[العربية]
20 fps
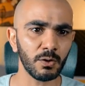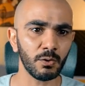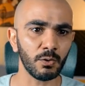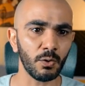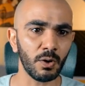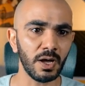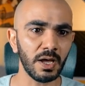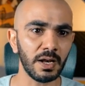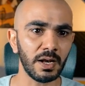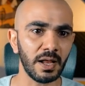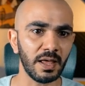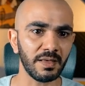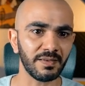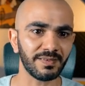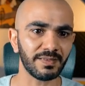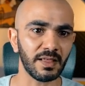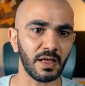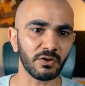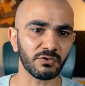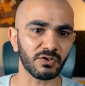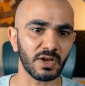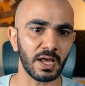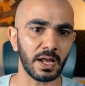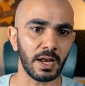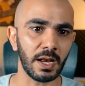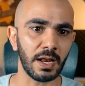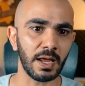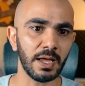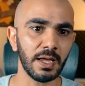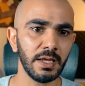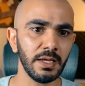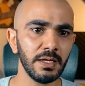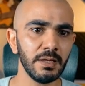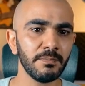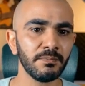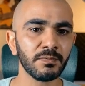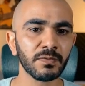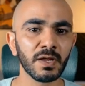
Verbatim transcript: أقول له ls-la